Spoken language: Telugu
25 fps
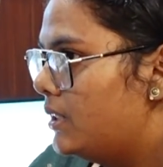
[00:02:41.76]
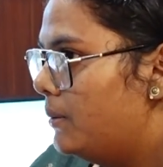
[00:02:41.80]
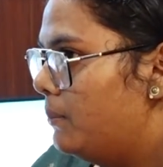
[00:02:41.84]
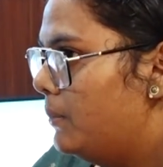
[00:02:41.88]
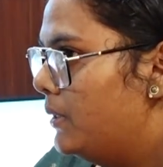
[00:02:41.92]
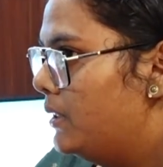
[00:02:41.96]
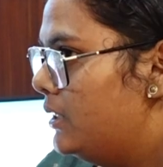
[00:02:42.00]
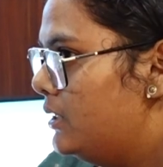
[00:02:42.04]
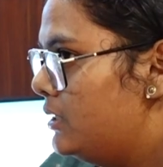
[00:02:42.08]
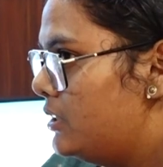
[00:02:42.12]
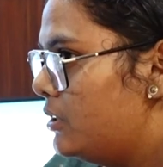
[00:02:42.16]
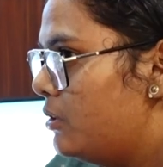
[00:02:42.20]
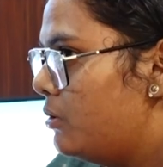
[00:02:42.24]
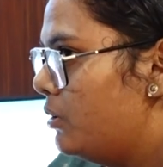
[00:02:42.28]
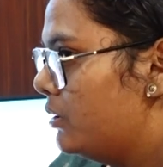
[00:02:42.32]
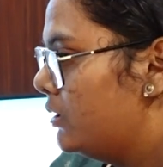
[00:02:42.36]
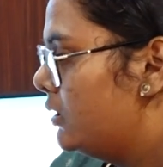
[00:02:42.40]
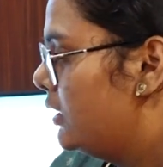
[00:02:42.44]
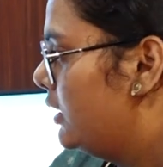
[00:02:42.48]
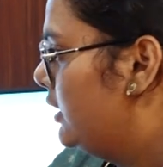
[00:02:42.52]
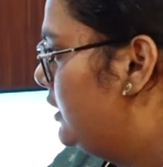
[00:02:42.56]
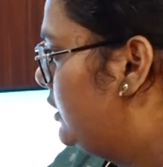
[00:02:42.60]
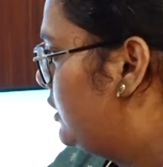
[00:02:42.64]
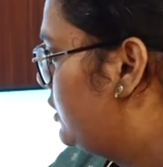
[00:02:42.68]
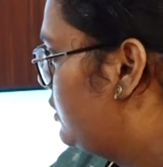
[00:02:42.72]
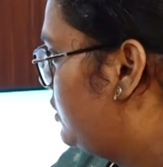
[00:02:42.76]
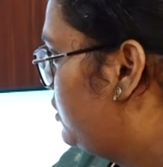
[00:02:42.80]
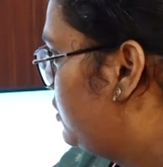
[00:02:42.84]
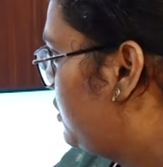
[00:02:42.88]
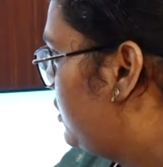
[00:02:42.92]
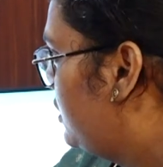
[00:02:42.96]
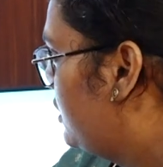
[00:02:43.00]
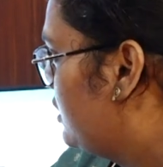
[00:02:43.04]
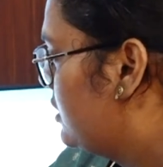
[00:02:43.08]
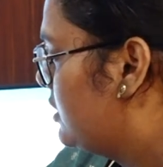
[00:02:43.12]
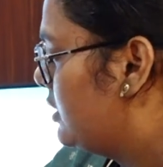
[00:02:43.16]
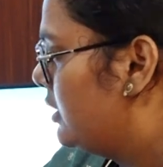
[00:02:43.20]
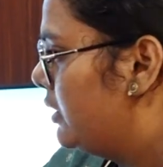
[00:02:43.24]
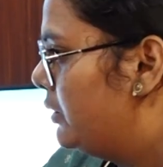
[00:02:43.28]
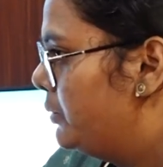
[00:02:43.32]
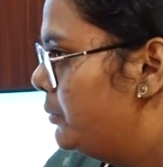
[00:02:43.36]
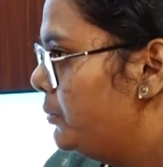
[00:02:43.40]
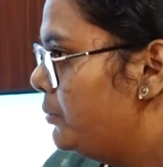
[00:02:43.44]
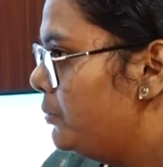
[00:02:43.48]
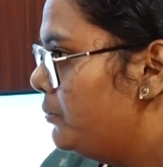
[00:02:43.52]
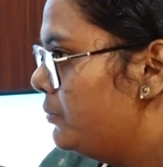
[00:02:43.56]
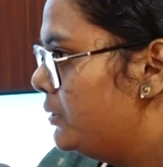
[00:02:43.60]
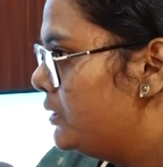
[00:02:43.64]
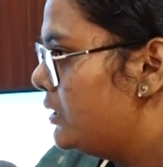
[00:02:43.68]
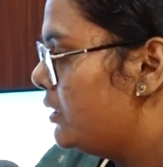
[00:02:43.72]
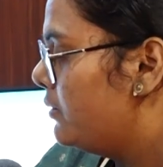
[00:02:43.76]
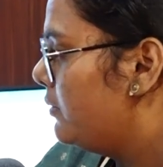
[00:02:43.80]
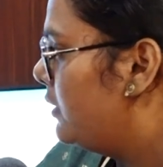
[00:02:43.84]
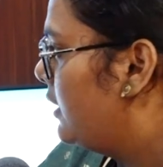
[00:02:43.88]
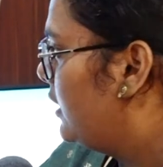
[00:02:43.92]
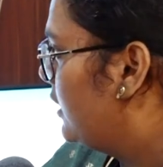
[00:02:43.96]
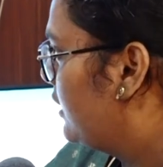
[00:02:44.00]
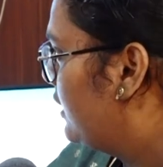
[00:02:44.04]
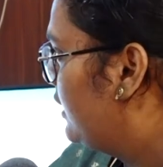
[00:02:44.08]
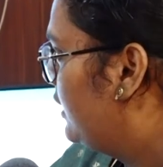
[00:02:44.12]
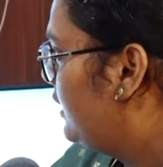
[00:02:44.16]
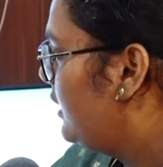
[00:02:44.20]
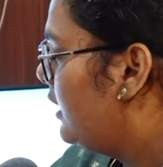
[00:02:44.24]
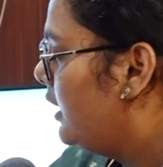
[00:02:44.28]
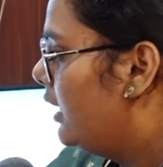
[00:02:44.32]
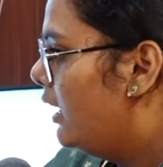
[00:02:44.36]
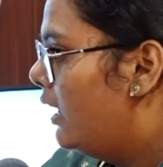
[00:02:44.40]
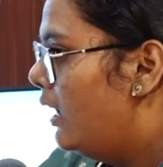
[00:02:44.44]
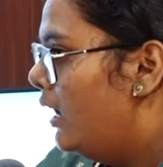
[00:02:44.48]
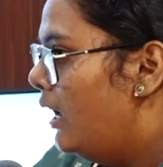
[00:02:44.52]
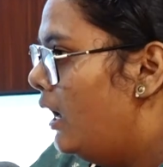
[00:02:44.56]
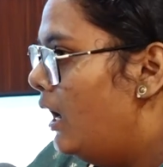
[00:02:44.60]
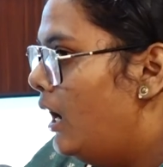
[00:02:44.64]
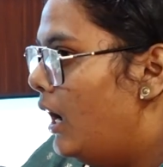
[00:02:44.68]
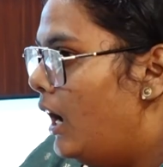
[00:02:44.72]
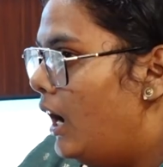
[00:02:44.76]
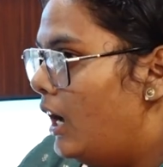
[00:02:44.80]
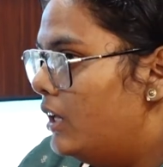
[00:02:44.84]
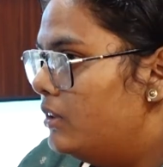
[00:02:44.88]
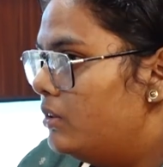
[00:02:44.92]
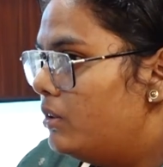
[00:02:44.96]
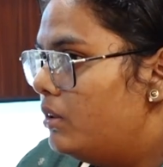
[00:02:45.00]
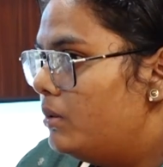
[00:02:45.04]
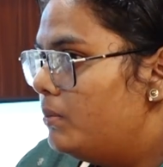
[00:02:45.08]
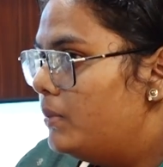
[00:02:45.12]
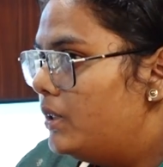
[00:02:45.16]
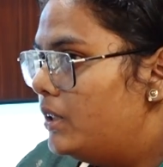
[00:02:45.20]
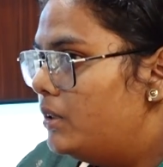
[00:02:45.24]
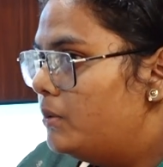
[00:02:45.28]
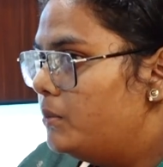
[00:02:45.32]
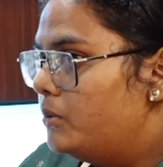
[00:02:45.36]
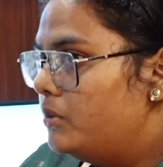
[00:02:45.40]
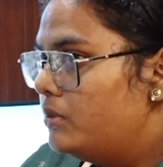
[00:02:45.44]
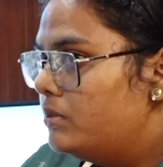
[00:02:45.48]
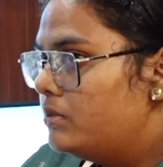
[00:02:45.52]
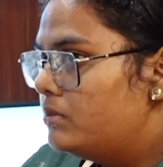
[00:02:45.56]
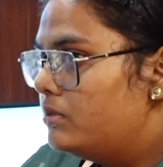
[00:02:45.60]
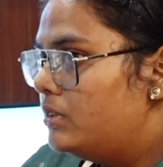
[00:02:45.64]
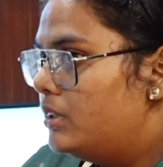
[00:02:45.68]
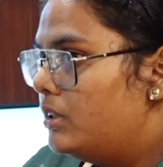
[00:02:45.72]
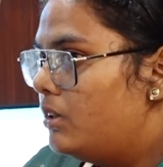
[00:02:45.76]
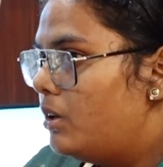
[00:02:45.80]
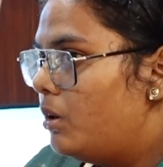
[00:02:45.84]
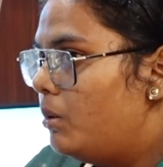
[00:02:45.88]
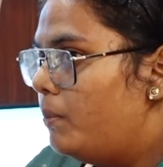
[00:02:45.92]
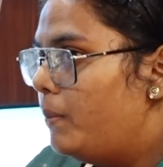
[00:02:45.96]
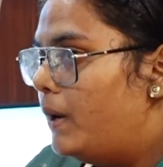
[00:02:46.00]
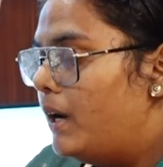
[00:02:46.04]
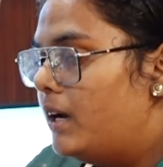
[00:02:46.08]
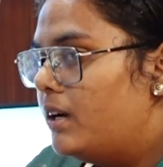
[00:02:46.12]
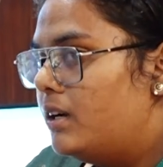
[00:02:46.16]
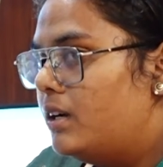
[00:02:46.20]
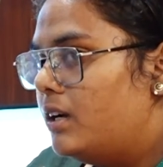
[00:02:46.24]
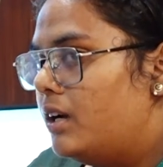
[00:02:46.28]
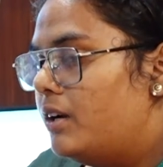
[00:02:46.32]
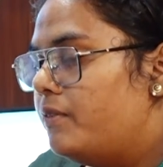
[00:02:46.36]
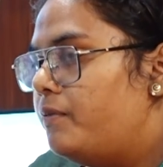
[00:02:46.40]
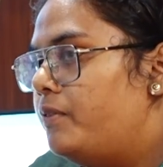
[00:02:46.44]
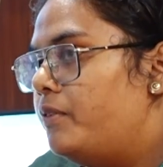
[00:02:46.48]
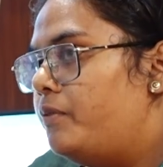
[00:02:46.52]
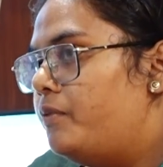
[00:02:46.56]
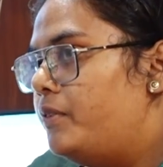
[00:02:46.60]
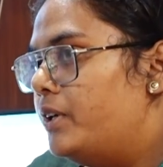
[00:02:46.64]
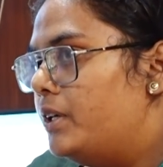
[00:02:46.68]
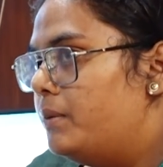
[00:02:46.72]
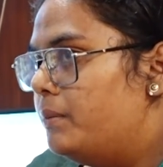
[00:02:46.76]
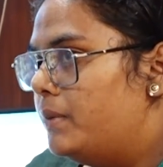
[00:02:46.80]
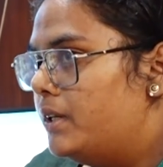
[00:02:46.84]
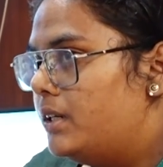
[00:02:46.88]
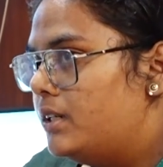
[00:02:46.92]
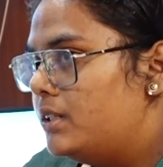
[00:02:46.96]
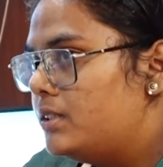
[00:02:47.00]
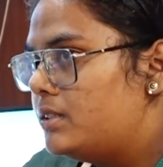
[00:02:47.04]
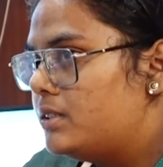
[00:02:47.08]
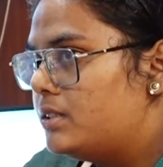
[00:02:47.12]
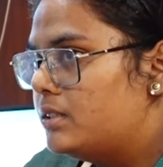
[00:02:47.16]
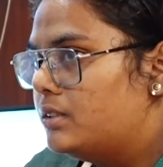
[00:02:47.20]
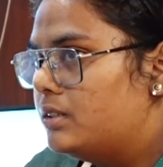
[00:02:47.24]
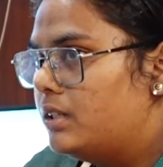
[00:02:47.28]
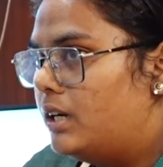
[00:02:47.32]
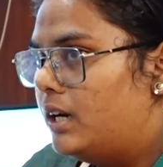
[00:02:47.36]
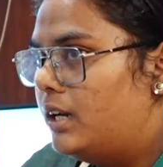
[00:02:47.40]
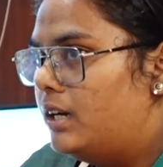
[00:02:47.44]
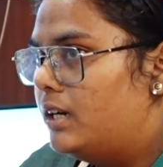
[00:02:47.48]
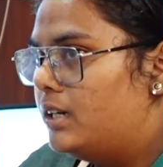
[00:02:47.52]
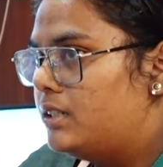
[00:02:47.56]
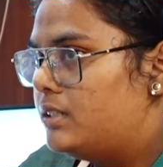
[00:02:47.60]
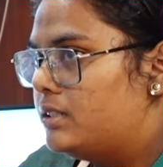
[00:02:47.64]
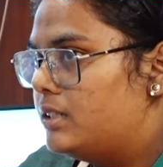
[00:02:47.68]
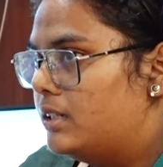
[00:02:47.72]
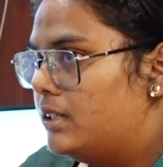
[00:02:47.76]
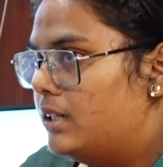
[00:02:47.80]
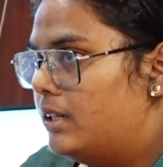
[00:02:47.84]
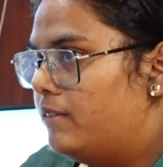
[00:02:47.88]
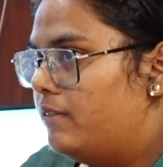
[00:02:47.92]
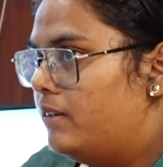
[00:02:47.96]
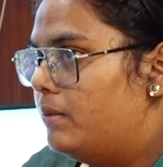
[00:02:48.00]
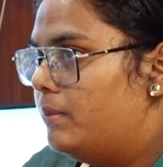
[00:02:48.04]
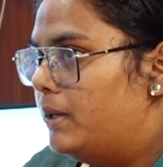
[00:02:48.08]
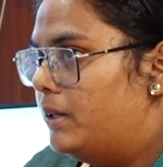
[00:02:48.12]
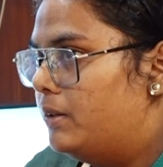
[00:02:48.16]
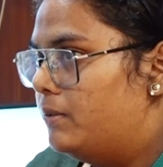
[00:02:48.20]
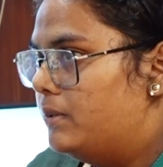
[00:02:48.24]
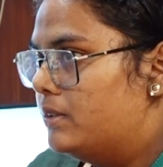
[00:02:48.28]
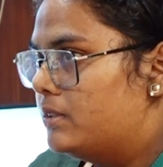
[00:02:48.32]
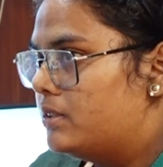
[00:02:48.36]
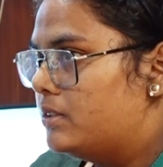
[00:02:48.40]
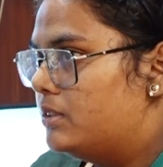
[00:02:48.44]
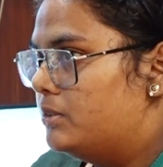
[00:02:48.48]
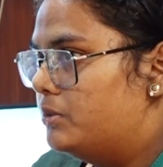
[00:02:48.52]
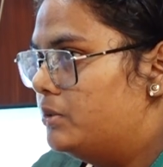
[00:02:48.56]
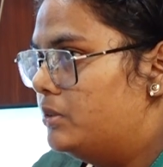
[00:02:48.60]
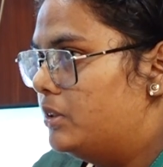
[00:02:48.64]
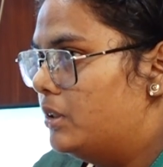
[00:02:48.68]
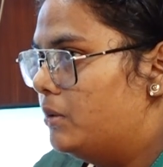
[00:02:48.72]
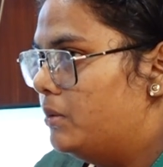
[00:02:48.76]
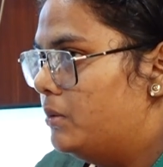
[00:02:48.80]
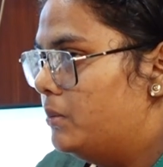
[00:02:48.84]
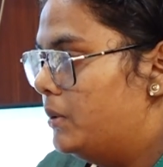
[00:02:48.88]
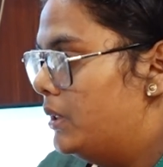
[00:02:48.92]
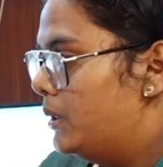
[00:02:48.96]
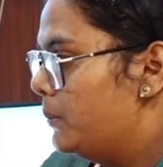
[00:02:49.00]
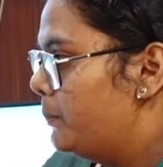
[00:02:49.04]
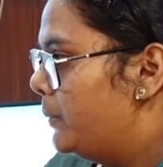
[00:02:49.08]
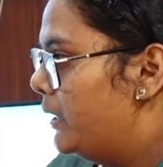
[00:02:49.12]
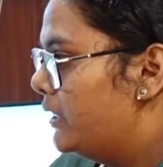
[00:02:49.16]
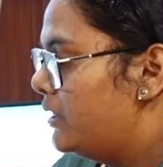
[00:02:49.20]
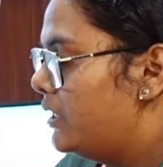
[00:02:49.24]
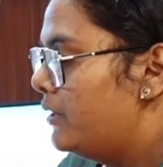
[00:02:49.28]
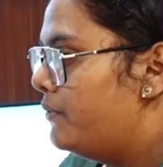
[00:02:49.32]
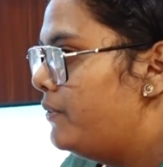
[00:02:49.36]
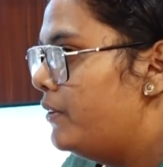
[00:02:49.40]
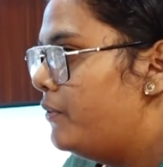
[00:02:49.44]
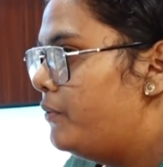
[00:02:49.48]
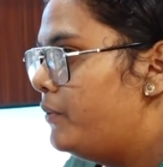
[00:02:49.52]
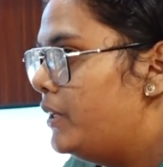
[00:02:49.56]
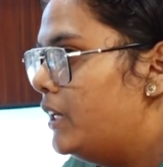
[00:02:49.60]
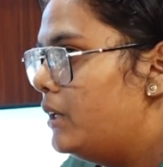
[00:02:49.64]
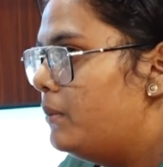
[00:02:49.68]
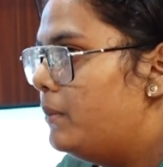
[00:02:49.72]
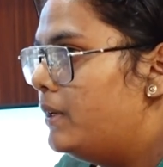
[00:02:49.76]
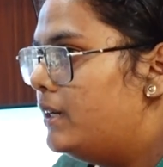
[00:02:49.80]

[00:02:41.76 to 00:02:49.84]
సంబంధించి కొత్తగా ఇంట్రడ్యూస్ చేశారు విజయవాడకి అందులో మనము దీంట్లో భాగంగా ఫిఫ్టీన్ మినిట్స్ అలర్ట్స్ అనేవి మనం ఇస్తూ ఉంటాం అనమాట ప్రతి ఫిఫ్టీన్